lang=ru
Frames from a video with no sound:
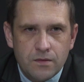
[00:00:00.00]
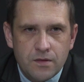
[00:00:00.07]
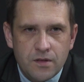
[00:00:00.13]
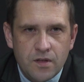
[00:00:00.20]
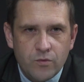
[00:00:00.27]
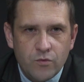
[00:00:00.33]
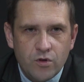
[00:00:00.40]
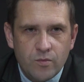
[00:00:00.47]

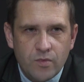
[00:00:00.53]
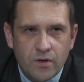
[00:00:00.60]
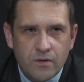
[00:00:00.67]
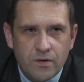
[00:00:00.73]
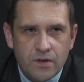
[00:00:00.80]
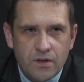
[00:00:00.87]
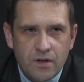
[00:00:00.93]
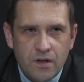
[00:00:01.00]
Всем
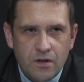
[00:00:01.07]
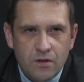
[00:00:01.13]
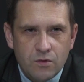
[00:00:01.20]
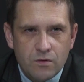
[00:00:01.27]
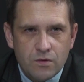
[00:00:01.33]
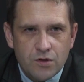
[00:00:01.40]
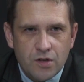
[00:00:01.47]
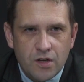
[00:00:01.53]
доброго дня,
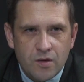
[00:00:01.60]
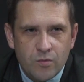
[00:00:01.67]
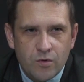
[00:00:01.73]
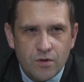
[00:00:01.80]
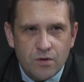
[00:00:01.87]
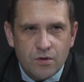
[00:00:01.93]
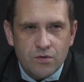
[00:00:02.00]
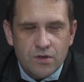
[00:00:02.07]

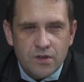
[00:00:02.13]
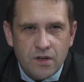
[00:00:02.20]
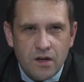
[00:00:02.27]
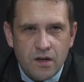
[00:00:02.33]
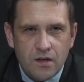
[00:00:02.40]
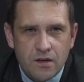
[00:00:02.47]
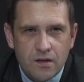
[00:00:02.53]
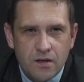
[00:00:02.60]
уважаемые
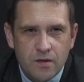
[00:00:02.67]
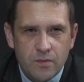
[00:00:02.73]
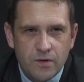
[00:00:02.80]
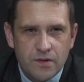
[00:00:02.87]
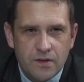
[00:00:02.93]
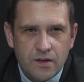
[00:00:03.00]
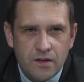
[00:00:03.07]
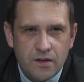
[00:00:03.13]
друзья!
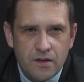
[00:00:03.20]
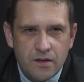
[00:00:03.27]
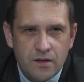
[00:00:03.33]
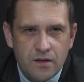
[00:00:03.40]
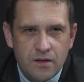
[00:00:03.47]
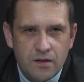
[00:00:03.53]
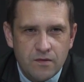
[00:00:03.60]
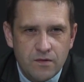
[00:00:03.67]

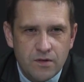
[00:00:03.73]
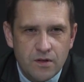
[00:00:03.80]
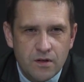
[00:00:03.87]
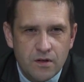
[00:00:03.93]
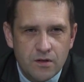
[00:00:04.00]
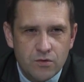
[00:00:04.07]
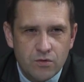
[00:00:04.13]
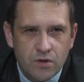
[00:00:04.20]
Последние дни
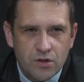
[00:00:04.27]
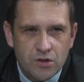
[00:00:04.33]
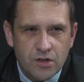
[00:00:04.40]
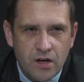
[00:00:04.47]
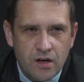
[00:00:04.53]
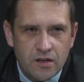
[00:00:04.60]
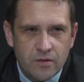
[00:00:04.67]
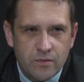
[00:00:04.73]
выдались
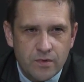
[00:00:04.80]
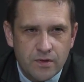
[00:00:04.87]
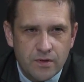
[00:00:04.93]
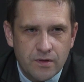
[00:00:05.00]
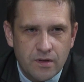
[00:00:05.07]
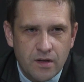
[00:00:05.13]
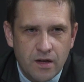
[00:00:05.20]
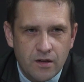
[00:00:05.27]
урожайными
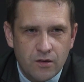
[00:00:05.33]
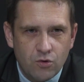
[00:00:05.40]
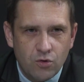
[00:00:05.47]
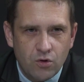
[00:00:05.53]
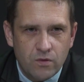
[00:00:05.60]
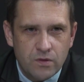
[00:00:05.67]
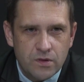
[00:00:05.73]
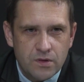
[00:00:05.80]
на
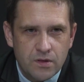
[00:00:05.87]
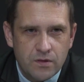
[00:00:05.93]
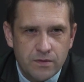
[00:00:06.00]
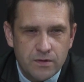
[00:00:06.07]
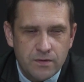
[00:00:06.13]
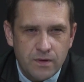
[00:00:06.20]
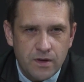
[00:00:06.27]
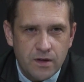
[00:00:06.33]
новости в
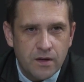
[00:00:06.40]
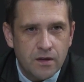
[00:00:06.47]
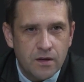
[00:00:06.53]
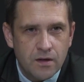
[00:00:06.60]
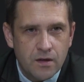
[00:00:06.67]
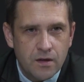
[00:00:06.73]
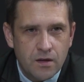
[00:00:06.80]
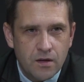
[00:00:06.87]
сфере
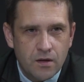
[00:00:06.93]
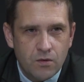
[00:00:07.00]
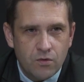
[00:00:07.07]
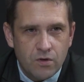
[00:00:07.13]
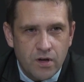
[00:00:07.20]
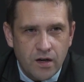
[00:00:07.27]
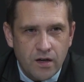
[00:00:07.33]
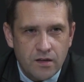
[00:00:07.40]

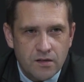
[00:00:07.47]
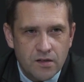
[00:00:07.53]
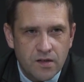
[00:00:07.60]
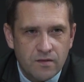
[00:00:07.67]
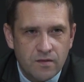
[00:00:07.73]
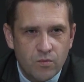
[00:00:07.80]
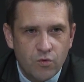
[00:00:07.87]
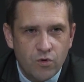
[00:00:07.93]

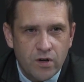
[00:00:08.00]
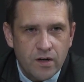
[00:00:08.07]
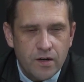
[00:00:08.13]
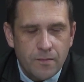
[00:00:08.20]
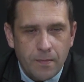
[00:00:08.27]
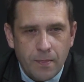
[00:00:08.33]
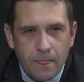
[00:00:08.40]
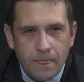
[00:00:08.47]
Украинского
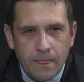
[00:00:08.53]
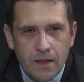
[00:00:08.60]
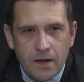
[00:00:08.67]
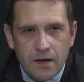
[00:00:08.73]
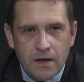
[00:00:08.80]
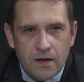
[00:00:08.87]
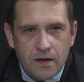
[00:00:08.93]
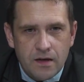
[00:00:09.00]
моря.
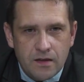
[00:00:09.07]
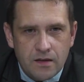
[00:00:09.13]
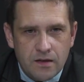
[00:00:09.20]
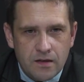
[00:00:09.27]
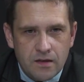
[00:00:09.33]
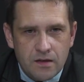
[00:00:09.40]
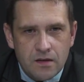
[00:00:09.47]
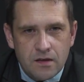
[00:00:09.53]

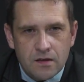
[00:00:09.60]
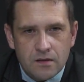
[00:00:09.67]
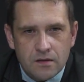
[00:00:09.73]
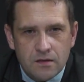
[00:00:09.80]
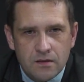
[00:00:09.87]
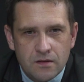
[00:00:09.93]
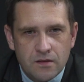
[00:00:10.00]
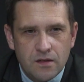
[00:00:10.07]
Это и
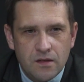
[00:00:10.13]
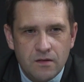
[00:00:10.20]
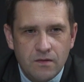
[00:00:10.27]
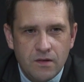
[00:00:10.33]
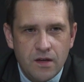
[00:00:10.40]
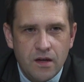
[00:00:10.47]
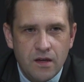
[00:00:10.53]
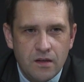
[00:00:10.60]

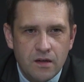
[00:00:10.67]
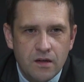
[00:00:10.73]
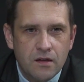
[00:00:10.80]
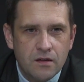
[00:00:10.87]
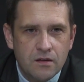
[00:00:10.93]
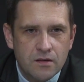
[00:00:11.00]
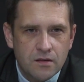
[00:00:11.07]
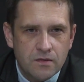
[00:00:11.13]

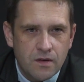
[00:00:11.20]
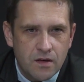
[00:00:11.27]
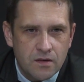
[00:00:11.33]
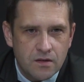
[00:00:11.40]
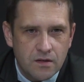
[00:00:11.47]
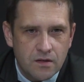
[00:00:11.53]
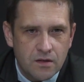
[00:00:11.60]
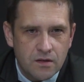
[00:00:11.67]
заявления,
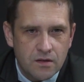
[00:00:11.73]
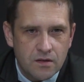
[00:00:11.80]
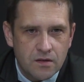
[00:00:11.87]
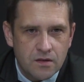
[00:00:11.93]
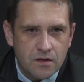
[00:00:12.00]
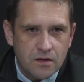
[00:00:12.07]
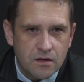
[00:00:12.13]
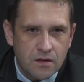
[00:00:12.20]
связанные
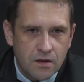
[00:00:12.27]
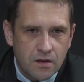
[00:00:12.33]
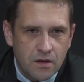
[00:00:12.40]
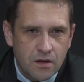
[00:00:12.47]
с